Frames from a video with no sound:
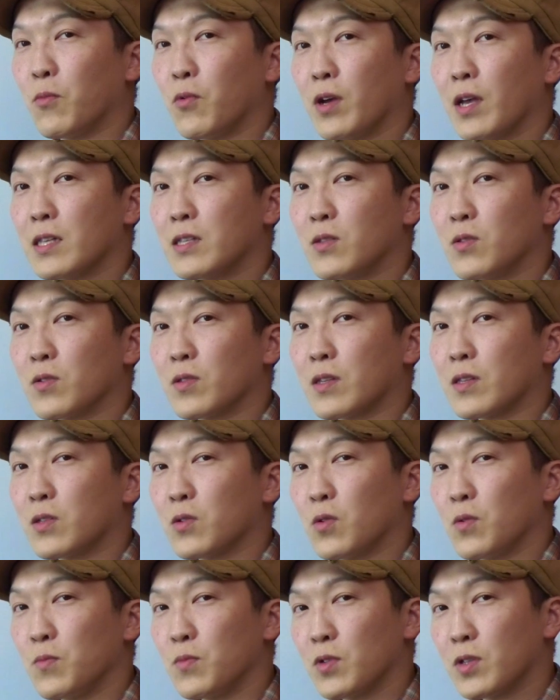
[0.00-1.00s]
は燃やすのって
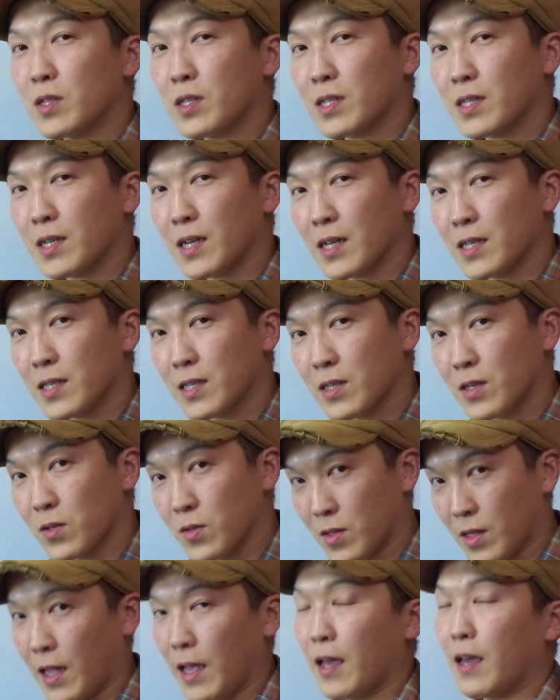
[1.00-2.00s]
すごい難し
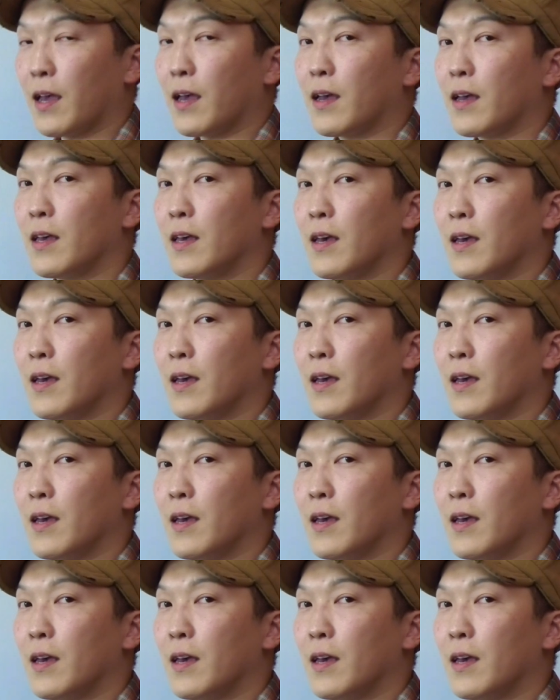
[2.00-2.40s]
くて、